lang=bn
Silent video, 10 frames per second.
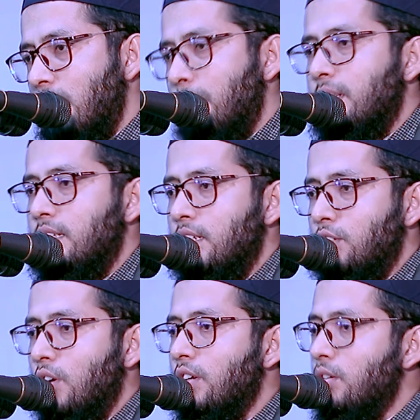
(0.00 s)
নামাজির
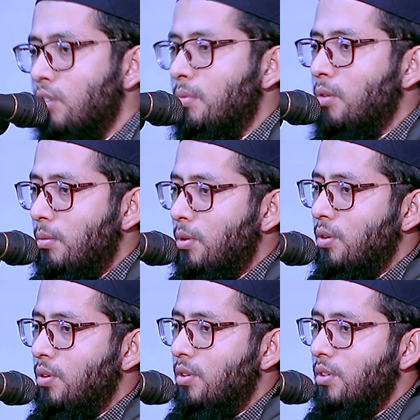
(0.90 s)
সংখ্যাগুলো বলবো
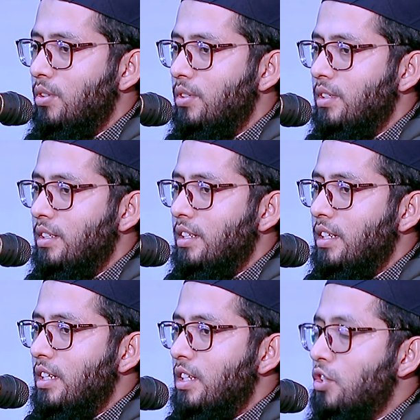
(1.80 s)

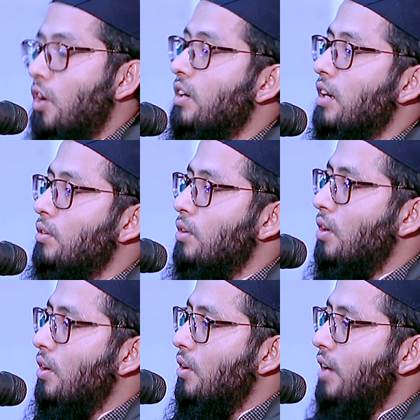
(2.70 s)
সংখ্যাগুলো
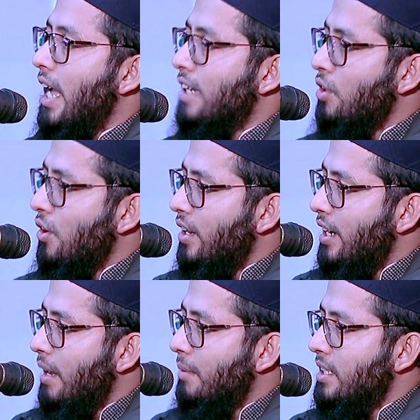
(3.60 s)
হলো এক ধরনের
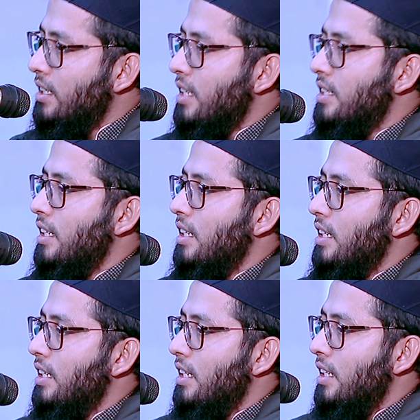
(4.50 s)
নামাজি আছে
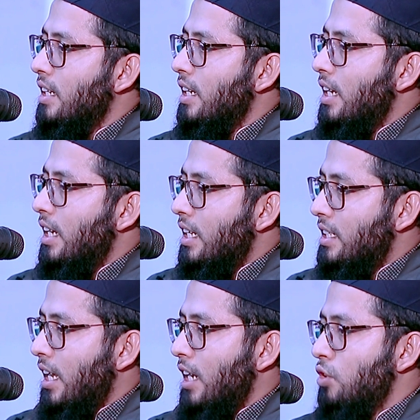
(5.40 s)

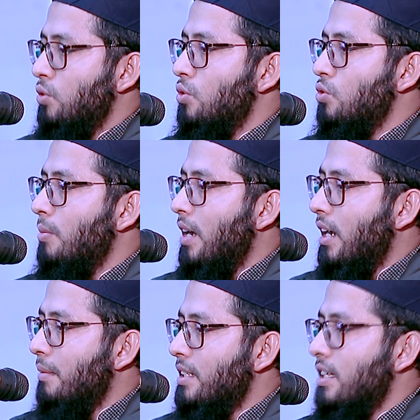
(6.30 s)
যারা শুধু জুমার
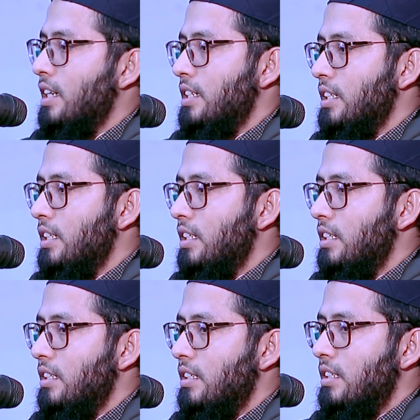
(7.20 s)
নামাজে আসে
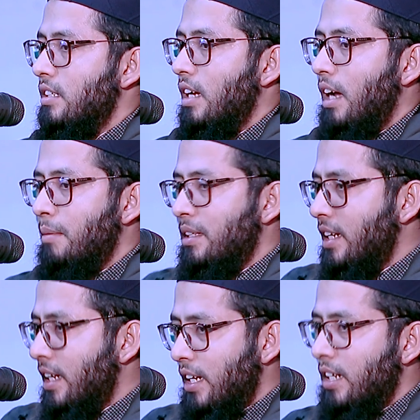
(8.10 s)
আমাদের
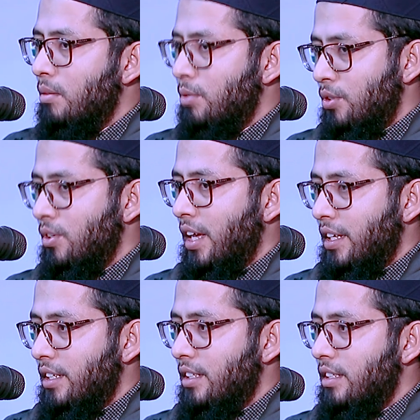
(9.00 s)
এখানে অবশ্য নাই